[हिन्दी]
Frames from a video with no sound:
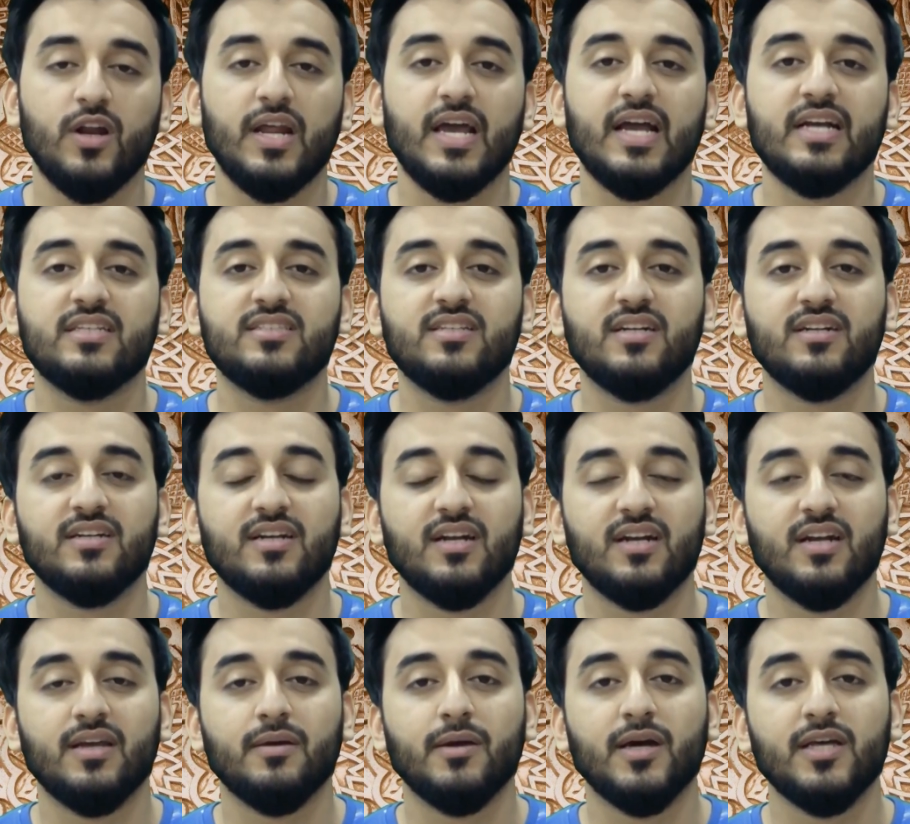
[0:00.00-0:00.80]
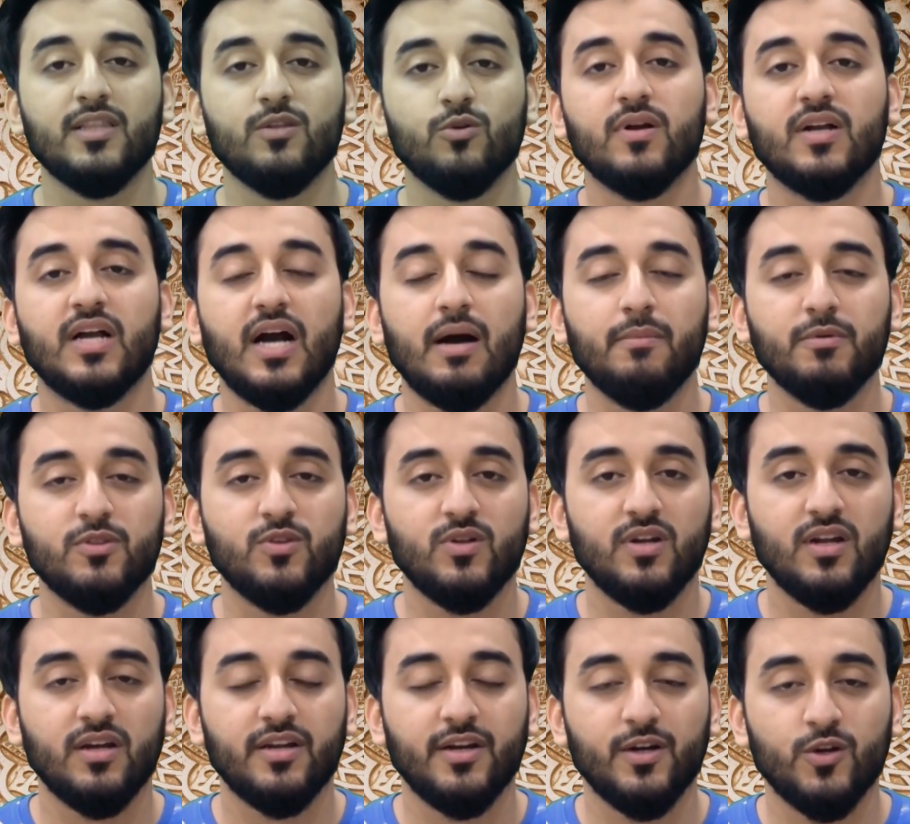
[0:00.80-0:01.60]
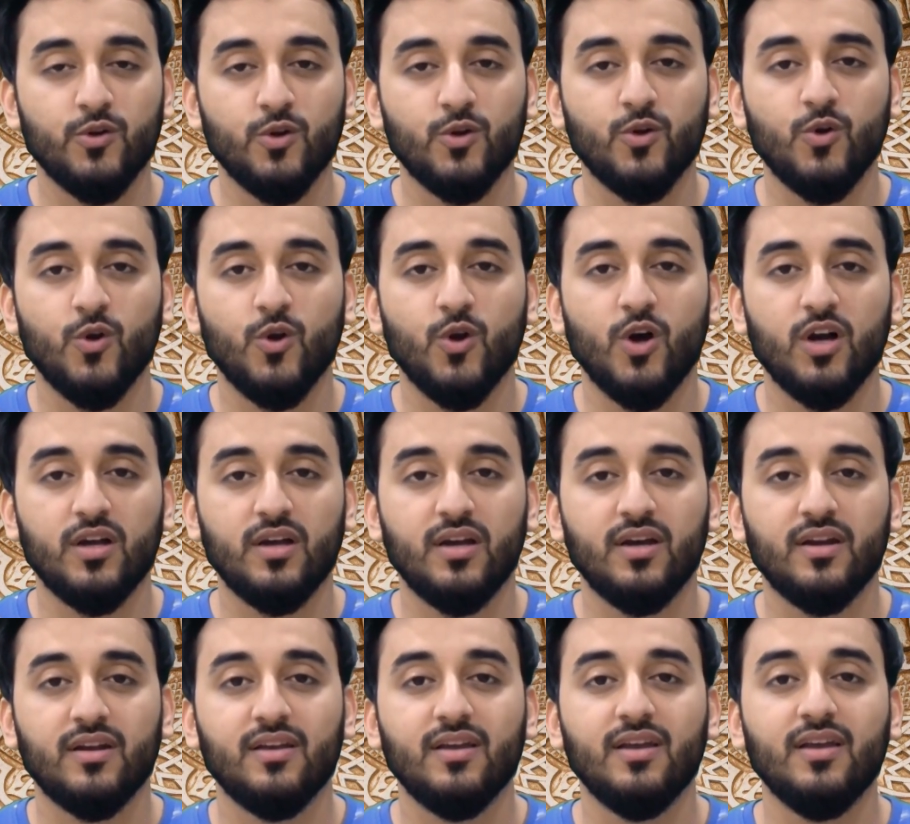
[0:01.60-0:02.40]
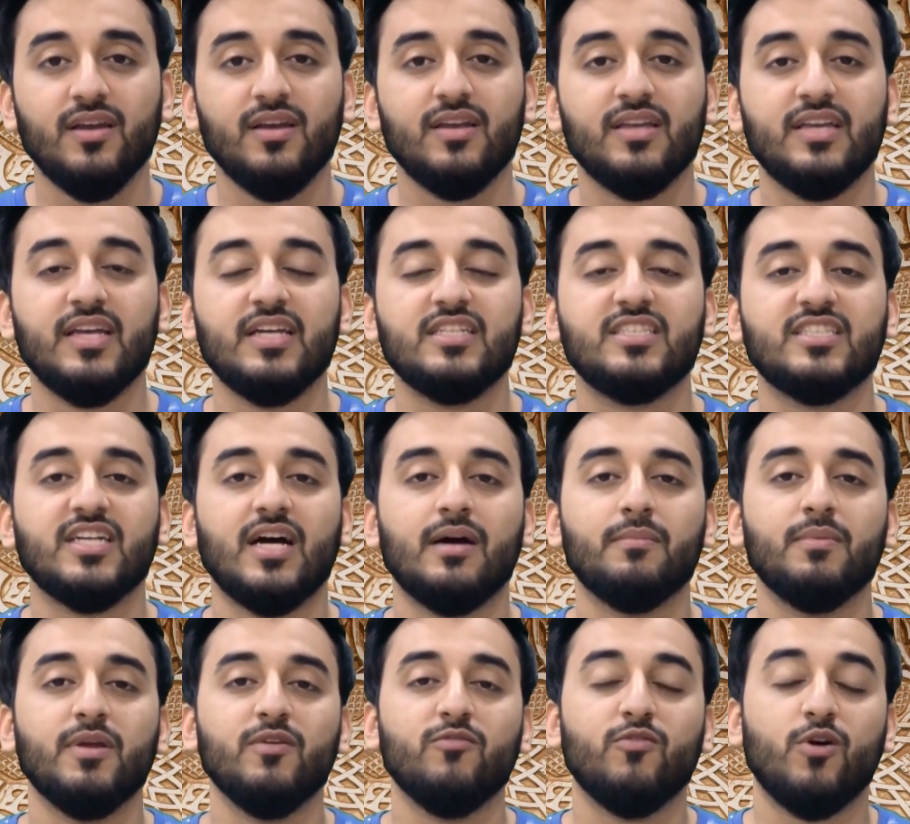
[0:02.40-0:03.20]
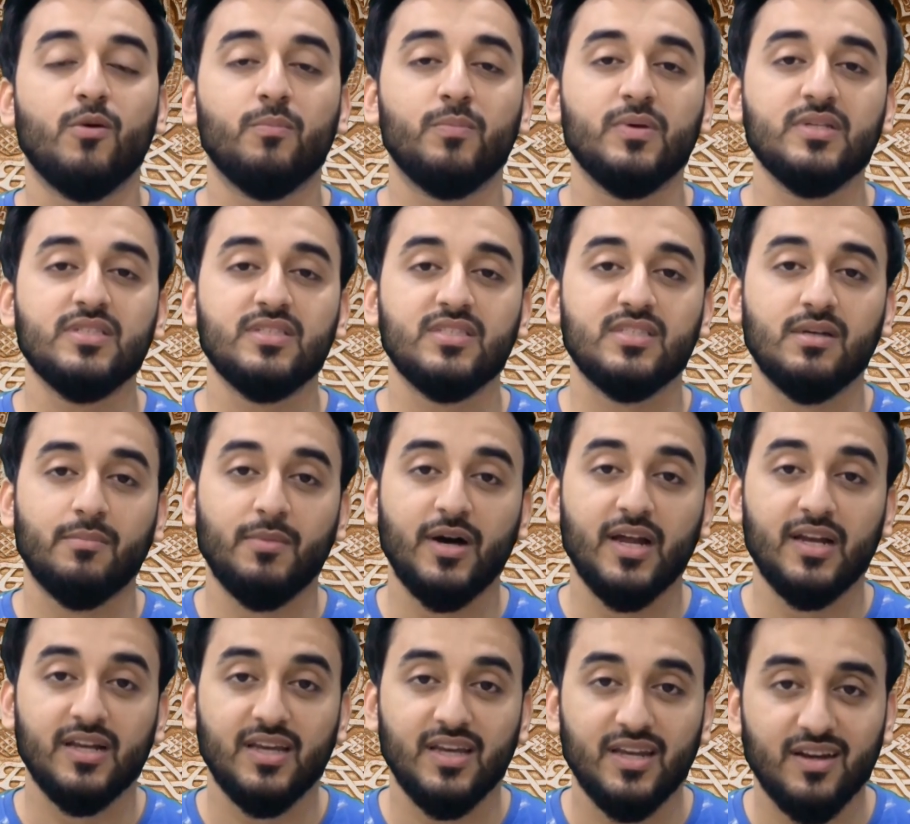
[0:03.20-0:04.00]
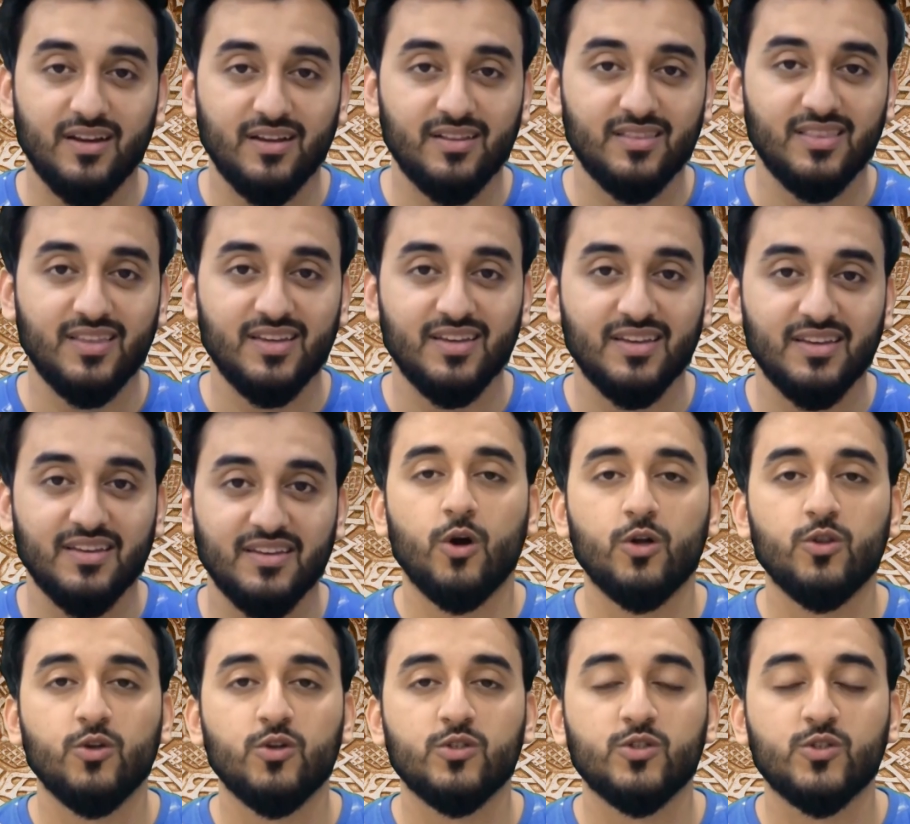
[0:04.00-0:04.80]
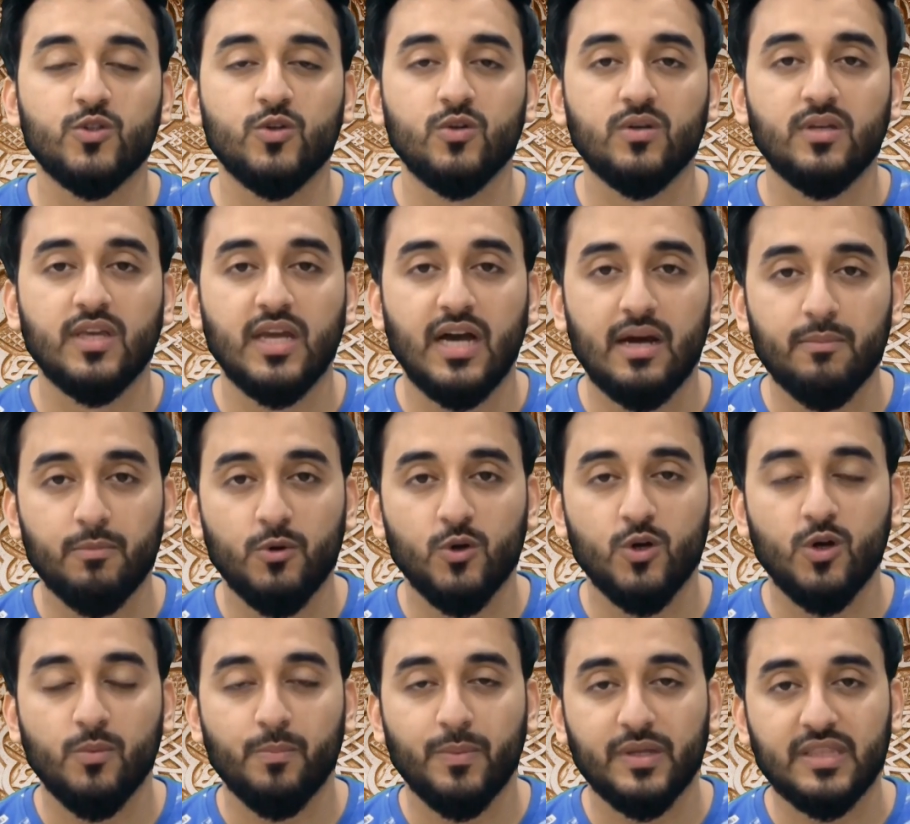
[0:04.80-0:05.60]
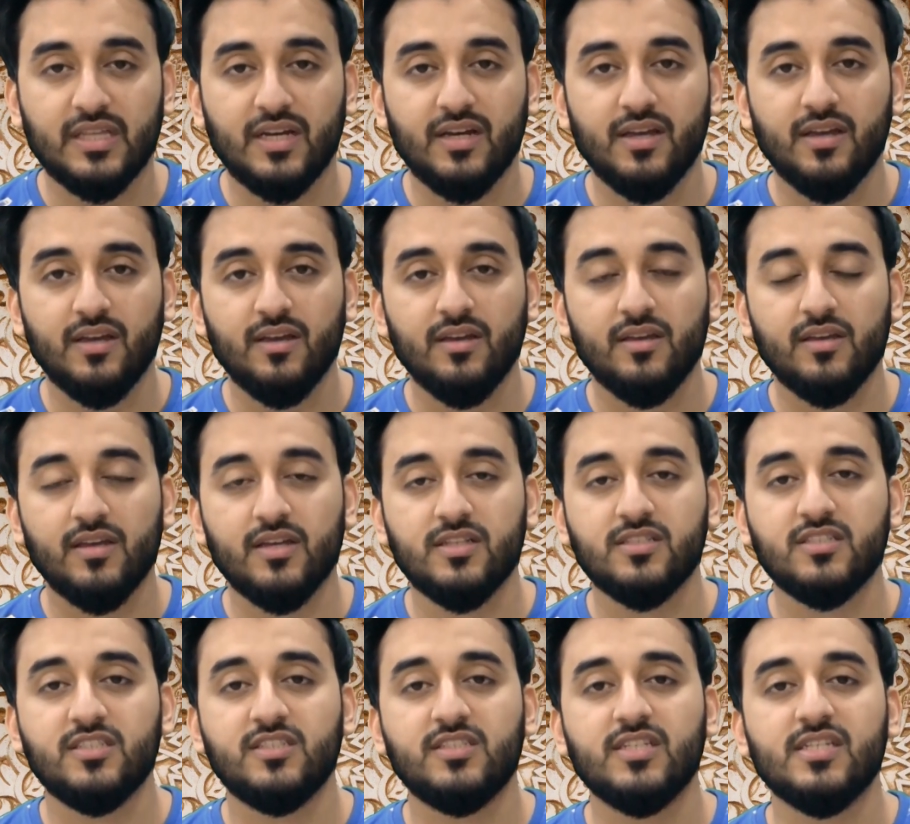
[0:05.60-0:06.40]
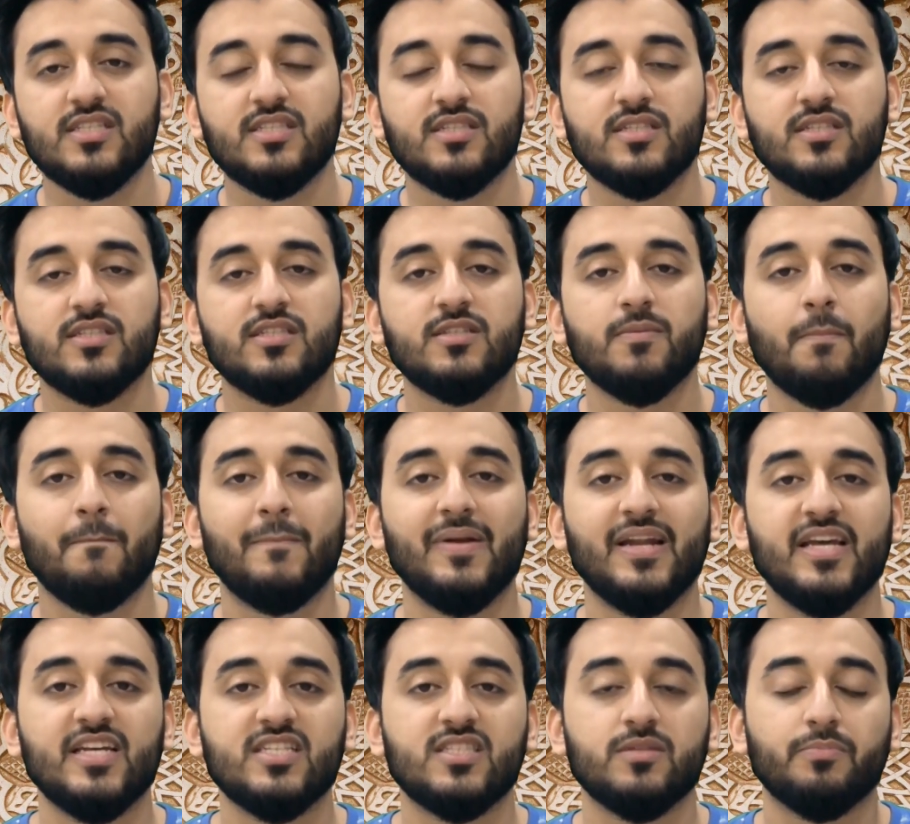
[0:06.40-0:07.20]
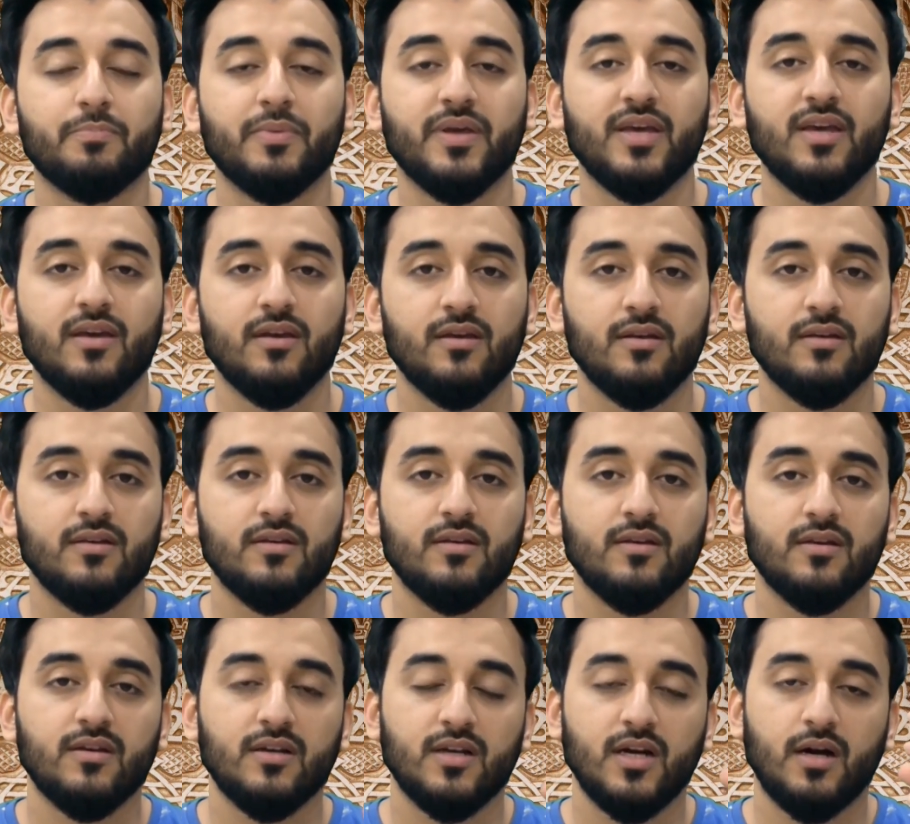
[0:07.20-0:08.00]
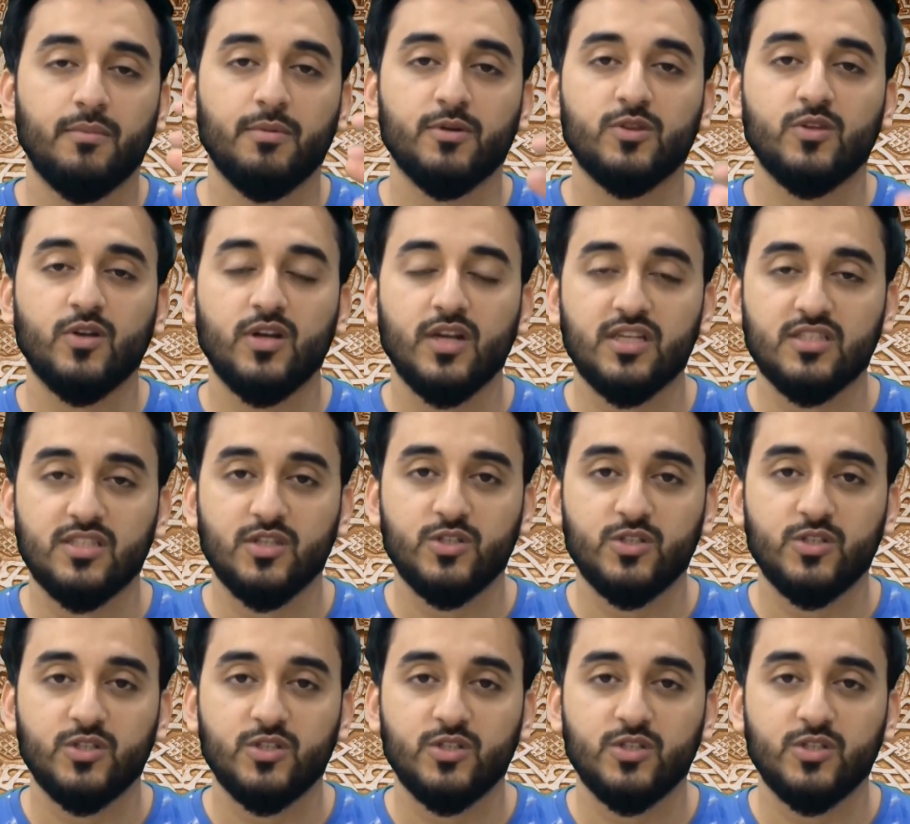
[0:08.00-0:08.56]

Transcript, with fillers: और एग्जिट करने के बाद काबतुल्ला के डोर को लॉक करके ये चाबी वापस संभाल के रखते हैं और दोस्तों क्या आप लोग को पता है कि जिस प्लेस पे काबतुल्ला